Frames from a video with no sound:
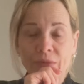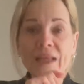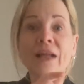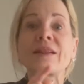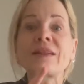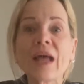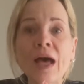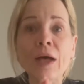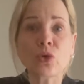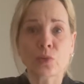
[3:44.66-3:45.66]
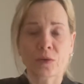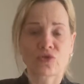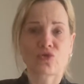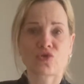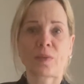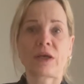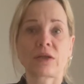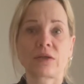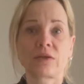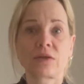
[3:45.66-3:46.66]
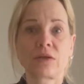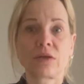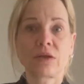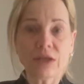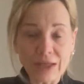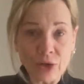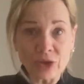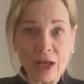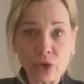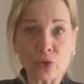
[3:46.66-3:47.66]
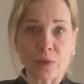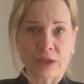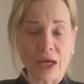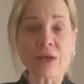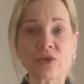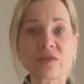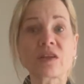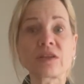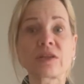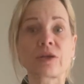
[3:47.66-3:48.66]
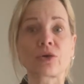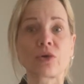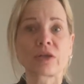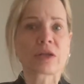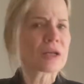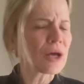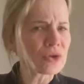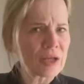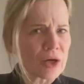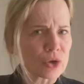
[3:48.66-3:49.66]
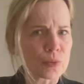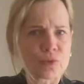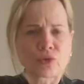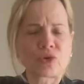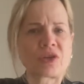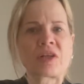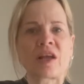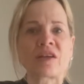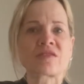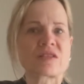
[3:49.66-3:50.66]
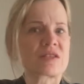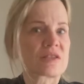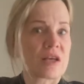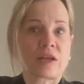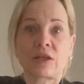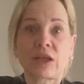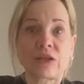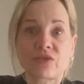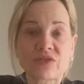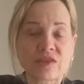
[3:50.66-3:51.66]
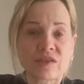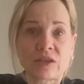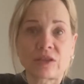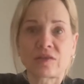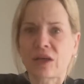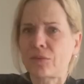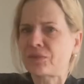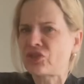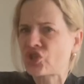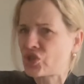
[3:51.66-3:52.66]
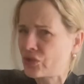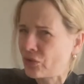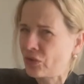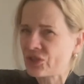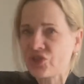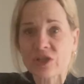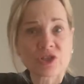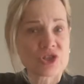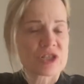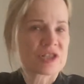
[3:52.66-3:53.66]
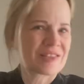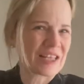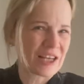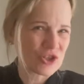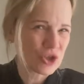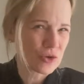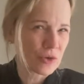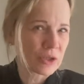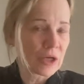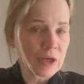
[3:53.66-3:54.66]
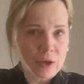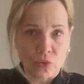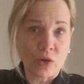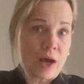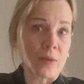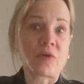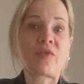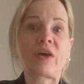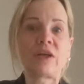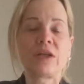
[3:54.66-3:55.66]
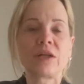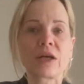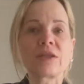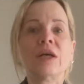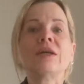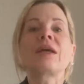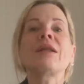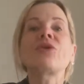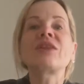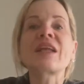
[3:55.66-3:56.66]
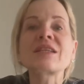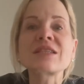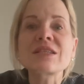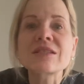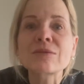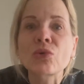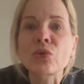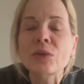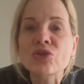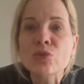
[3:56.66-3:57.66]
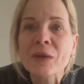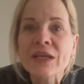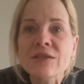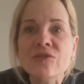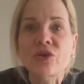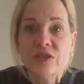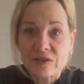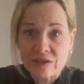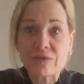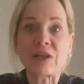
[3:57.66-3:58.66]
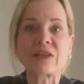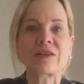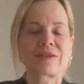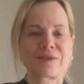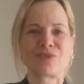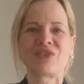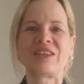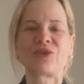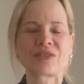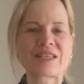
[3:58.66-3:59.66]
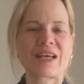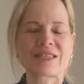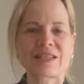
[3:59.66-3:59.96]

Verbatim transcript: ja darüber zu sprechen. Genau darüber, ja, du hast richtig gehört. Genau darüber, wo du dir denkst, das ist eigentlich etwas, was deine Therapie stört, schrägstrich zerstört oder aber verhindert. Genau das ist es, worüber du sprechen solltest. Das will ich dir in diesem Video ans Herz